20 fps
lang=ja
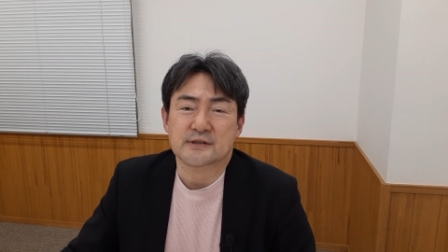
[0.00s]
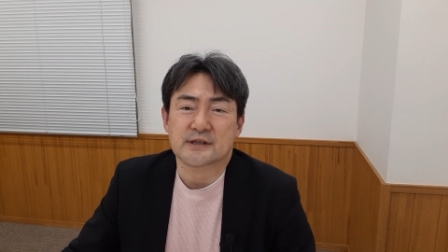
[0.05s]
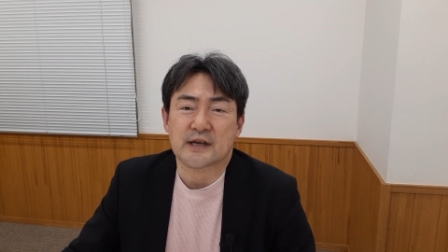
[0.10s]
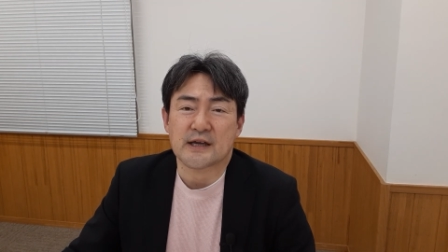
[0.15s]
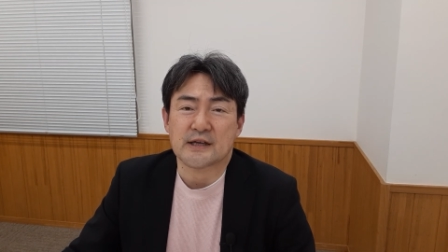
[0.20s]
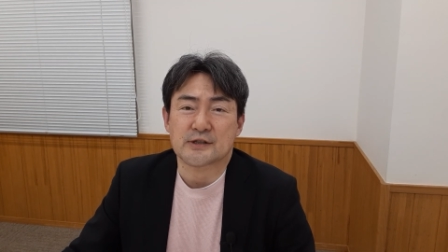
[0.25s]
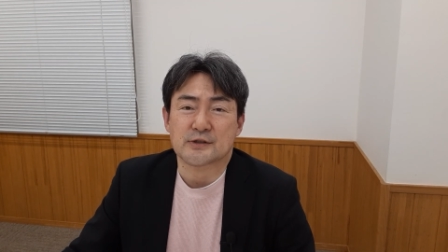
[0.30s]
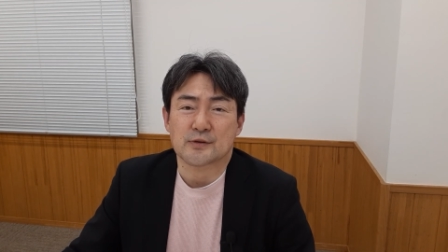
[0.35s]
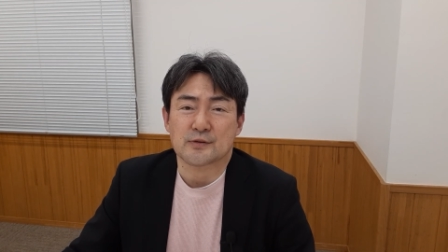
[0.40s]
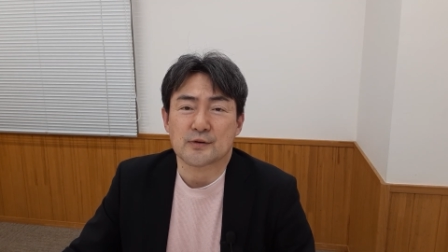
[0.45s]

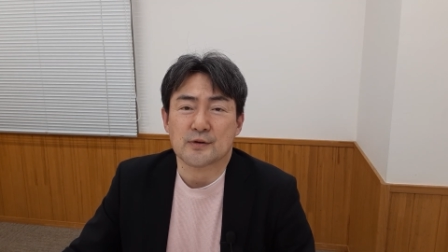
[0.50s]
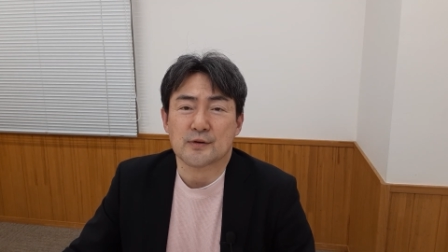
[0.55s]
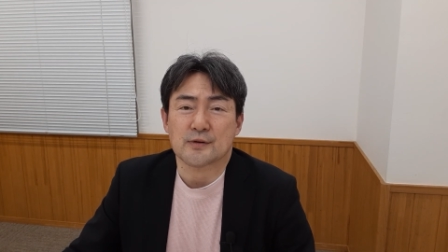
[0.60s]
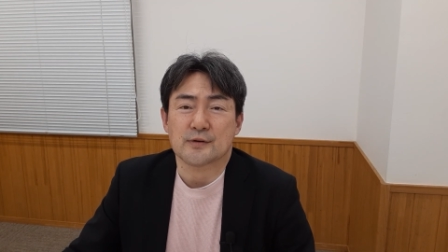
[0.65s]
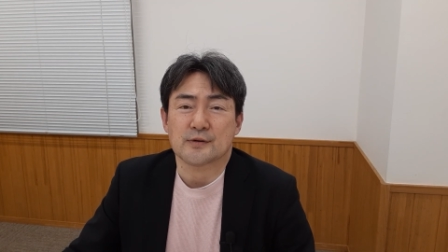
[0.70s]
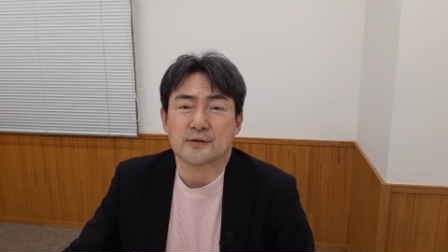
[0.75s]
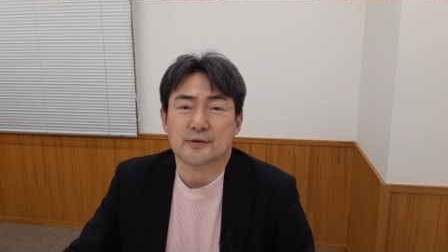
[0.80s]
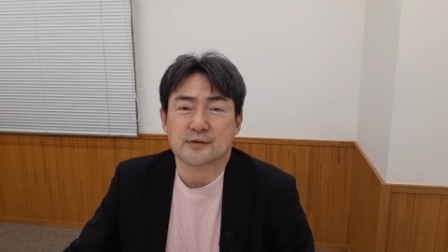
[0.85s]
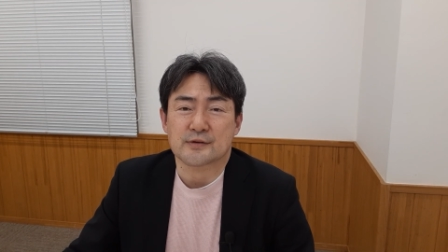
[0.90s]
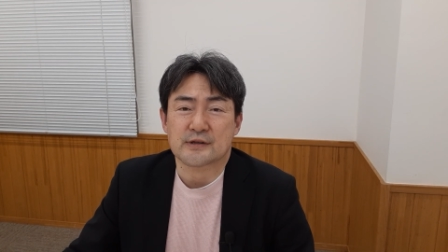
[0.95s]
最初
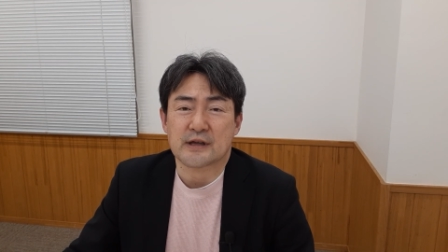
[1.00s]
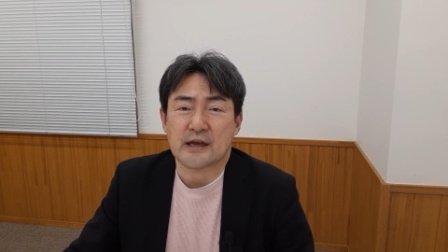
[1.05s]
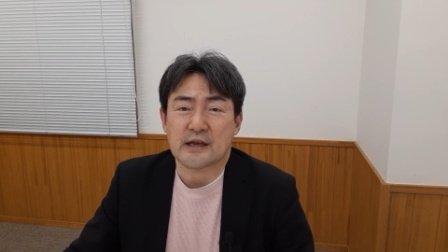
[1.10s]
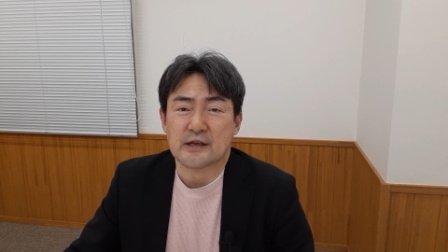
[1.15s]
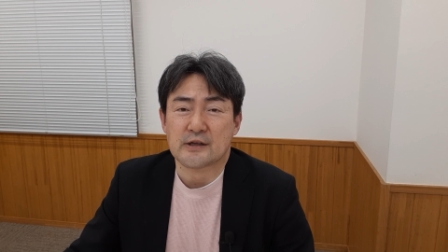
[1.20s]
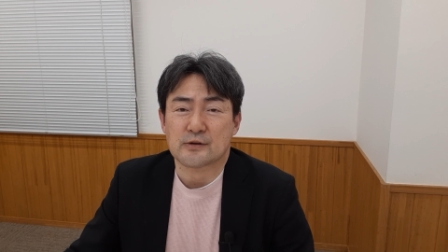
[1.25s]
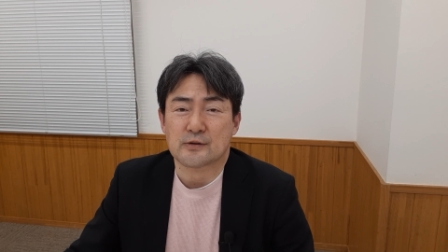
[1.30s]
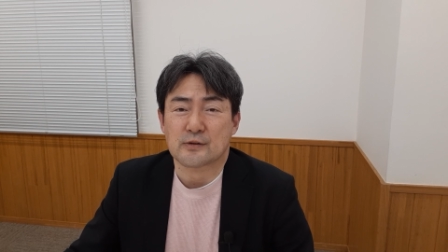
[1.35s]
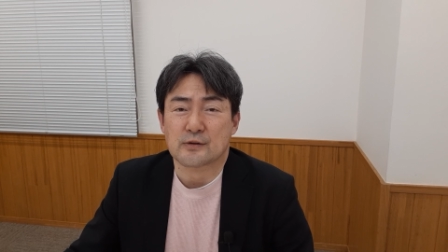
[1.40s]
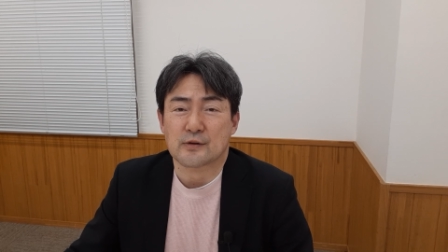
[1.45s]
の
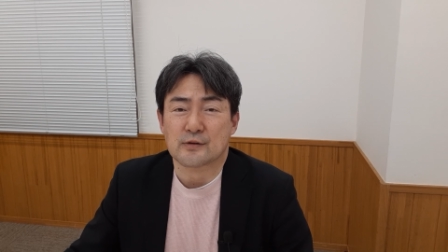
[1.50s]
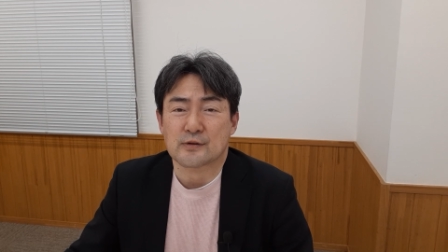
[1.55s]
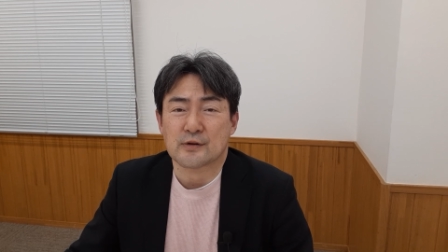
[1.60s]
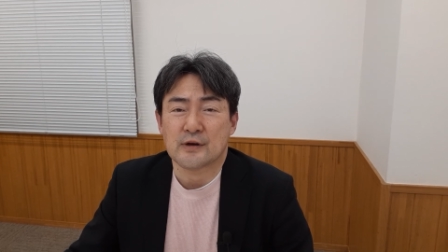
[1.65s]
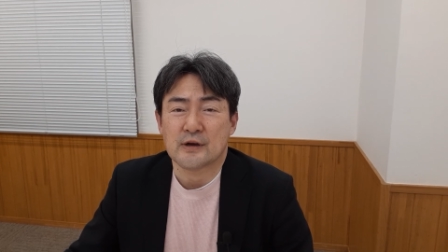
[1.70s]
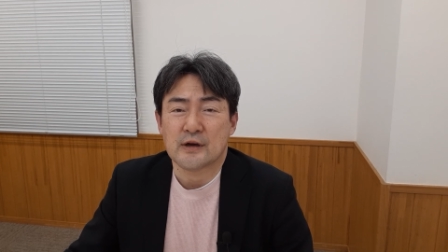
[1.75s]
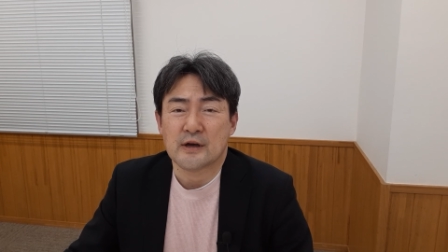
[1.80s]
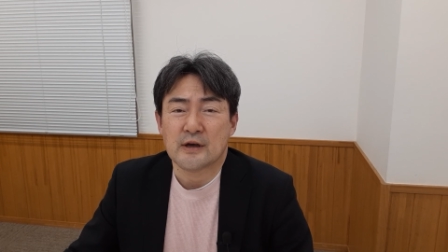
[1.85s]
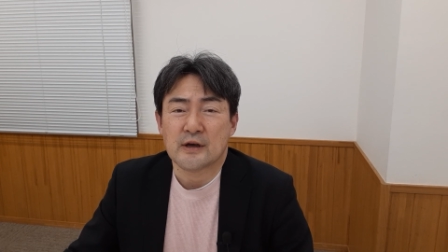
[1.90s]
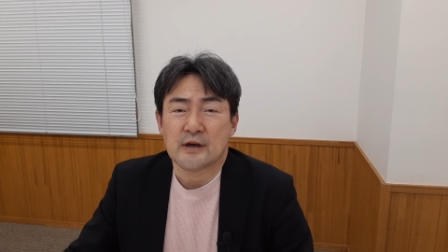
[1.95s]
大ヒット曲「